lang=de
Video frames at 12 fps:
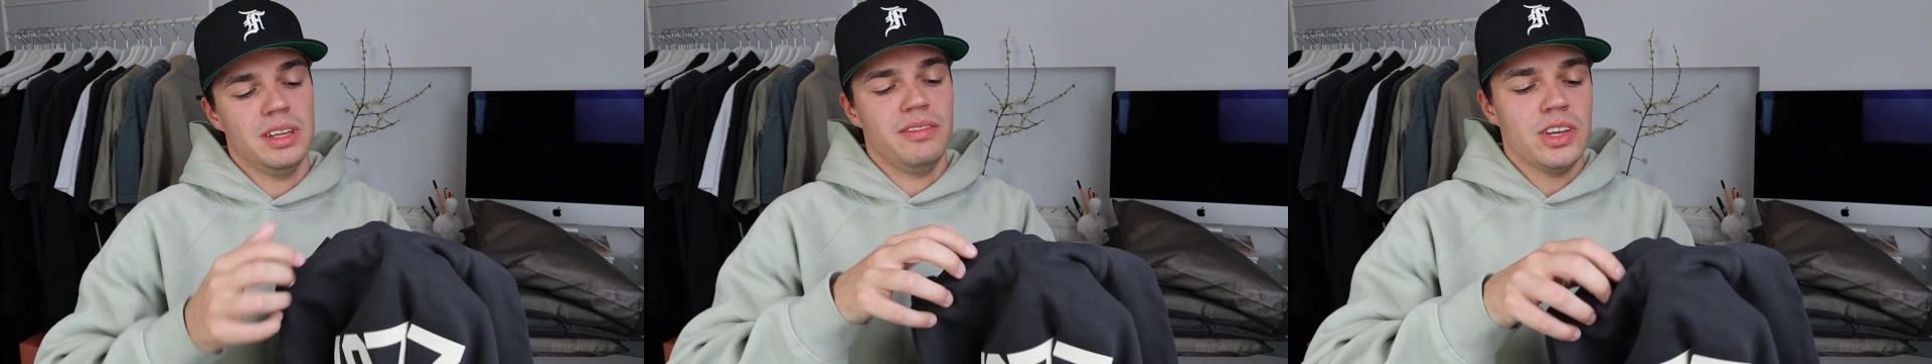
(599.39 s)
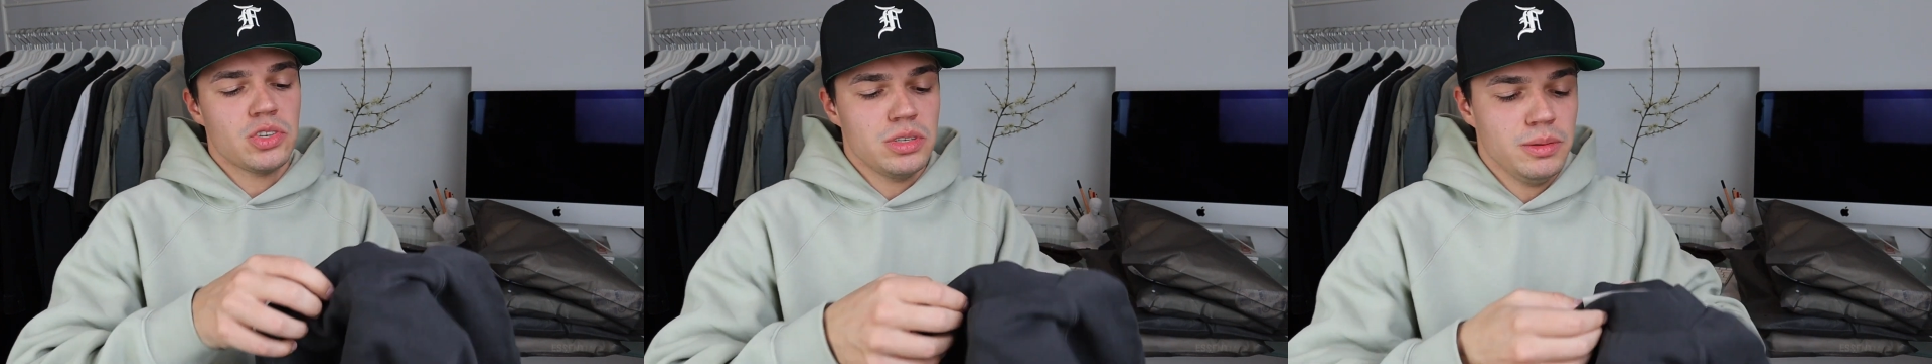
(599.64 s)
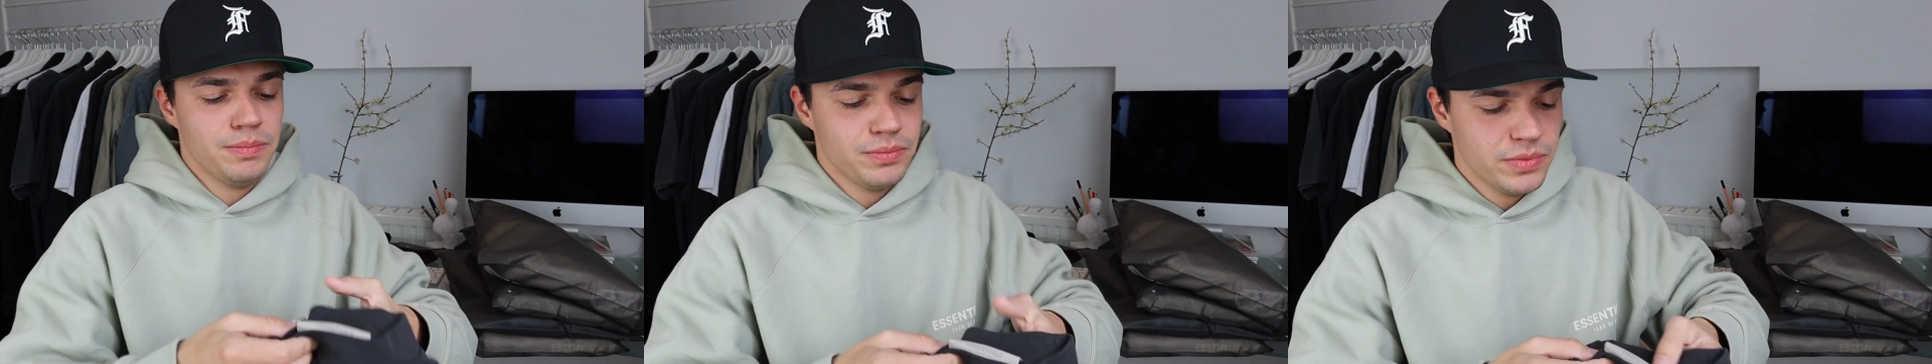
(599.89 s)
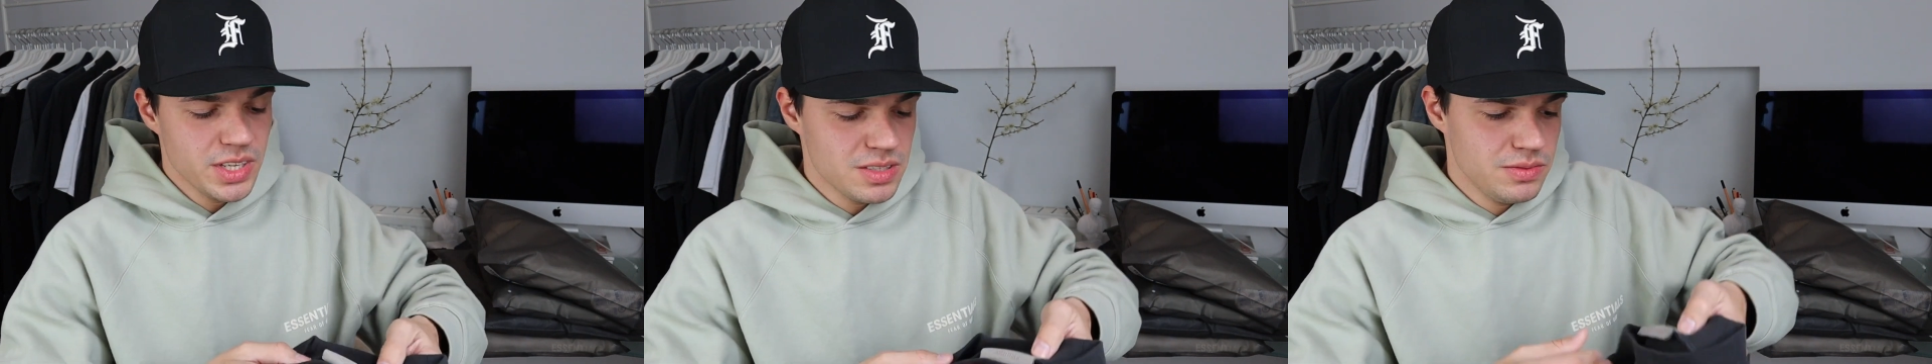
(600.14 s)
der Wäsche,
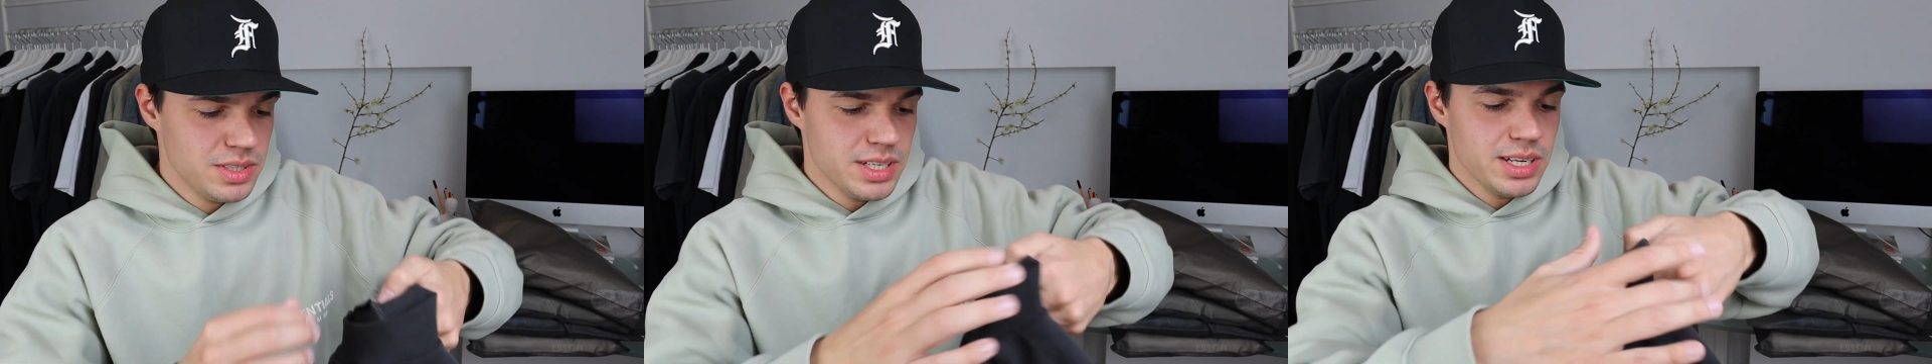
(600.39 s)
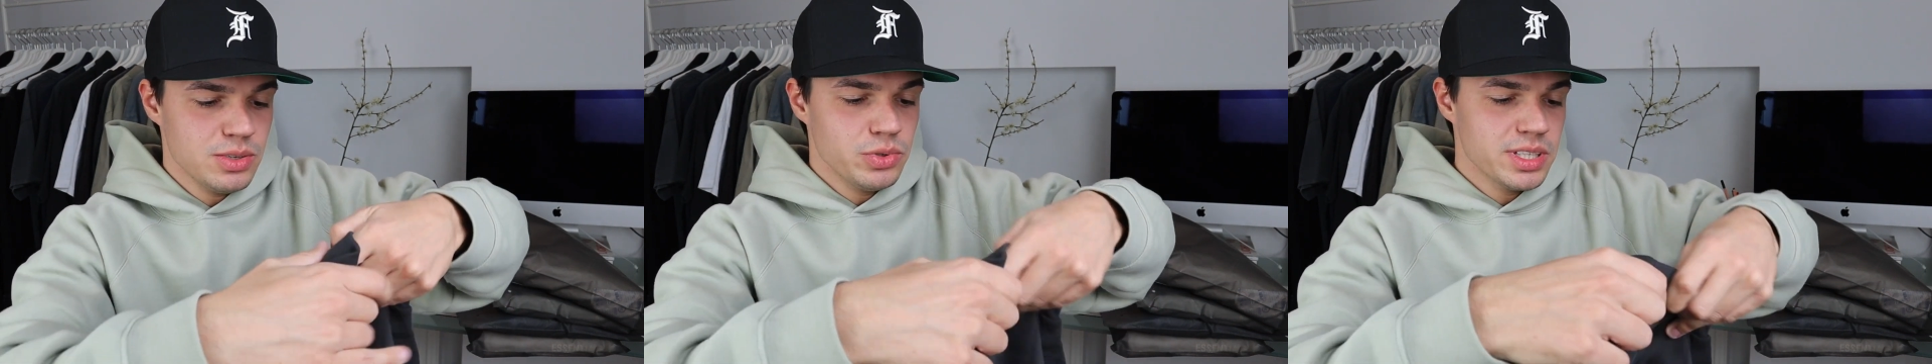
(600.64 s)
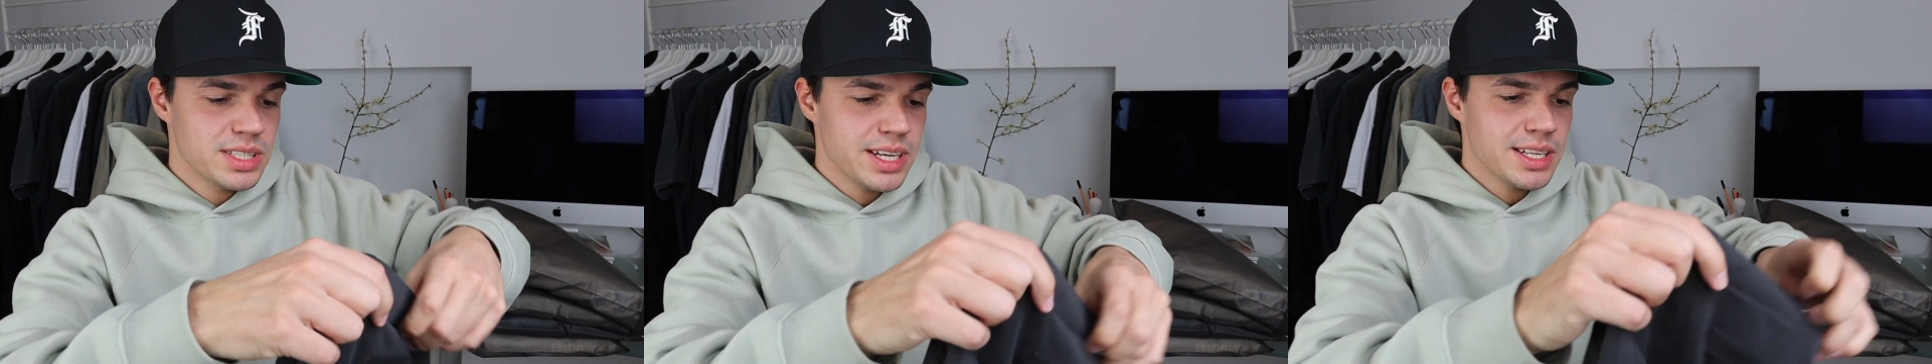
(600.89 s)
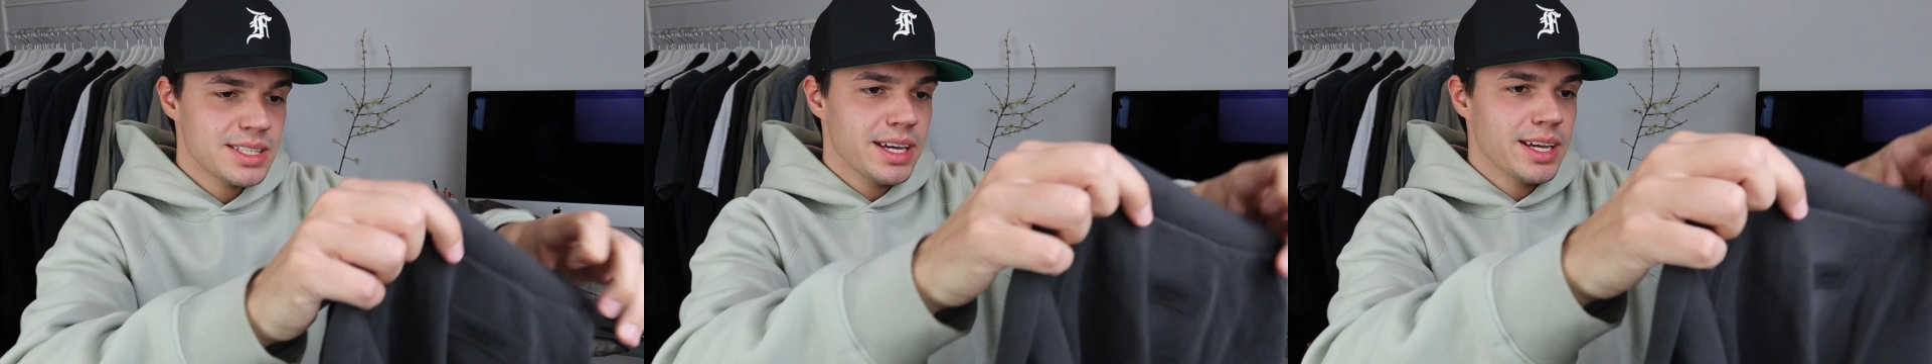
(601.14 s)
das wird halt nur die Zeit